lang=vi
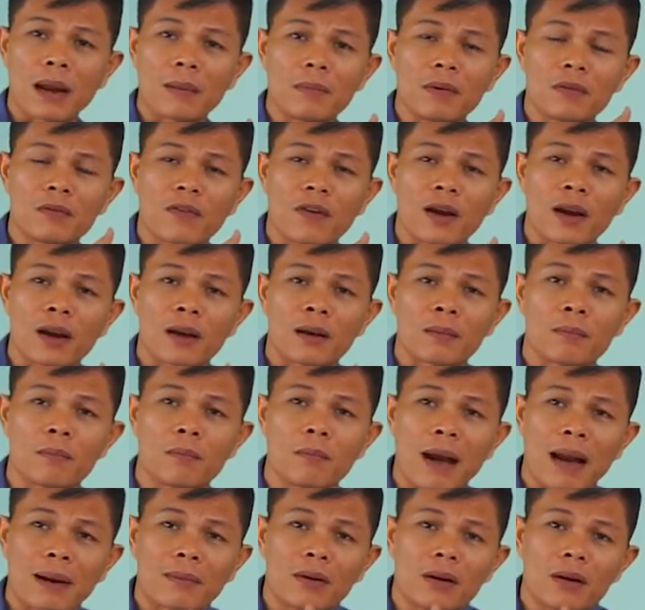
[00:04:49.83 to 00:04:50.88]
mới về,
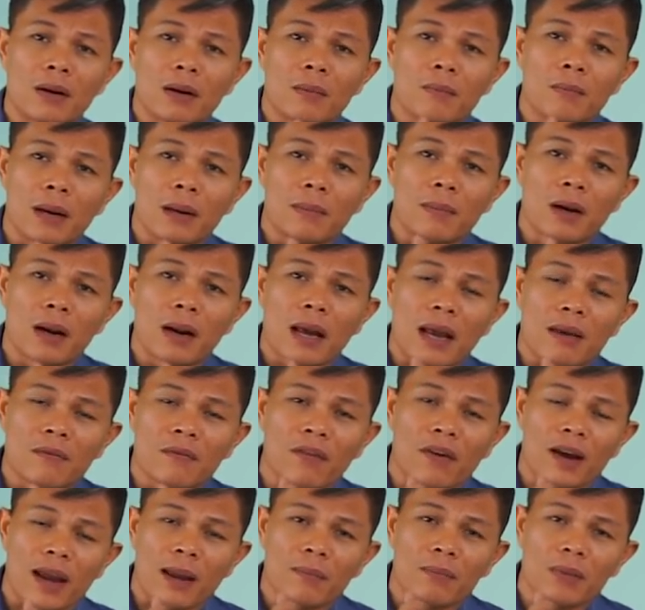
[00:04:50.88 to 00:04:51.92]
bạn nói là mình nói là em
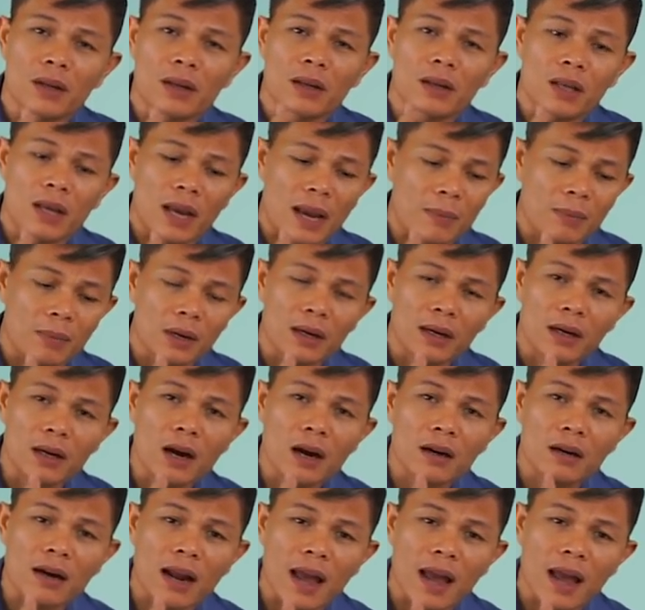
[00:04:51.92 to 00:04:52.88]
về em thích gì thì em cứ ghi hết